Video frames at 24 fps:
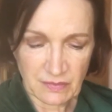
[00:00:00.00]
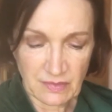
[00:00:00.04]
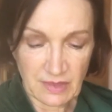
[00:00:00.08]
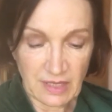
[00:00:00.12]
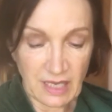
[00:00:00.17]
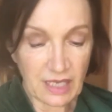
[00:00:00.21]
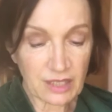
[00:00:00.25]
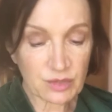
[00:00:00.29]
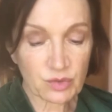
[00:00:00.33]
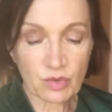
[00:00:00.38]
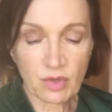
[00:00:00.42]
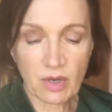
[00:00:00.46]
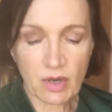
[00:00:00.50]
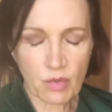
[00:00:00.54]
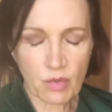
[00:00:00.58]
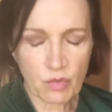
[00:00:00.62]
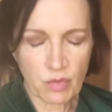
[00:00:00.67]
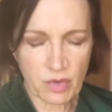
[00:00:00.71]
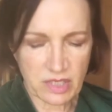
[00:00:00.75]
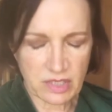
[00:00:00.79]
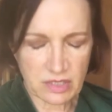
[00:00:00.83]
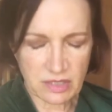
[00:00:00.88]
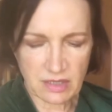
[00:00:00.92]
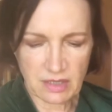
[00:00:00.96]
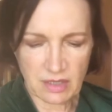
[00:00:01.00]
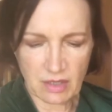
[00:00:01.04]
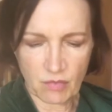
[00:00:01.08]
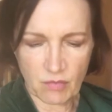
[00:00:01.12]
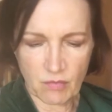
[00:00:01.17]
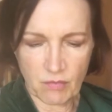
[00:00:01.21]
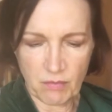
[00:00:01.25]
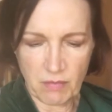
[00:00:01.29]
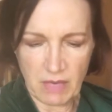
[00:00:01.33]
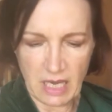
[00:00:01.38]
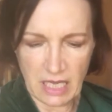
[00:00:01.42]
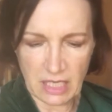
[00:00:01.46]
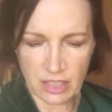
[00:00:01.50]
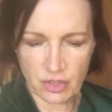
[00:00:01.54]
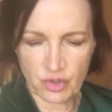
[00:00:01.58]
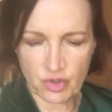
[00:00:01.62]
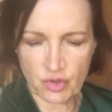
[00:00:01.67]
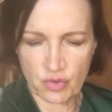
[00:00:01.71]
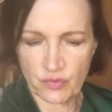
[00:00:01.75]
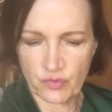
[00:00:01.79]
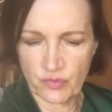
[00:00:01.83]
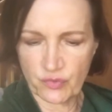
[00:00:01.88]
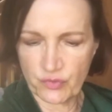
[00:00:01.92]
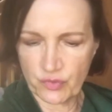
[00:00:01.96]
dato a questa un
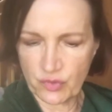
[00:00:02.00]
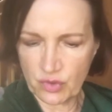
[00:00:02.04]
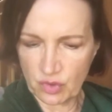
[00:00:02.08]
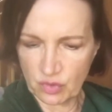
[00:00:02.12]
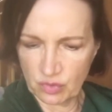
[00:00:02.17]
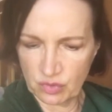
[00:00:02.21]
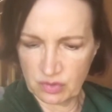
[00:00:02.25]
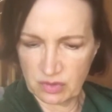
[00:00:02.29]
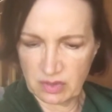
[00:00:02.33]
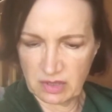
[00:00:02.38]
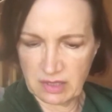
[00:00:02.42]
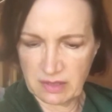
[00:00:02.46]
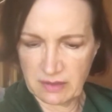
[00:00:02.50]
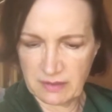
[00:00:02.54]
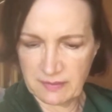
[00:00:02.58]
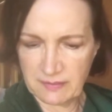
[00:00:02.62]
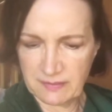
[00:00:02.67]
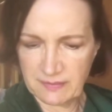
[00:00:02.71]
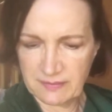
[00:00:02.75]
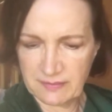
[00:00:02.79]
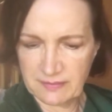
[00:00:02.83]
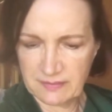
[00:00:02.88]
bacio in fronte,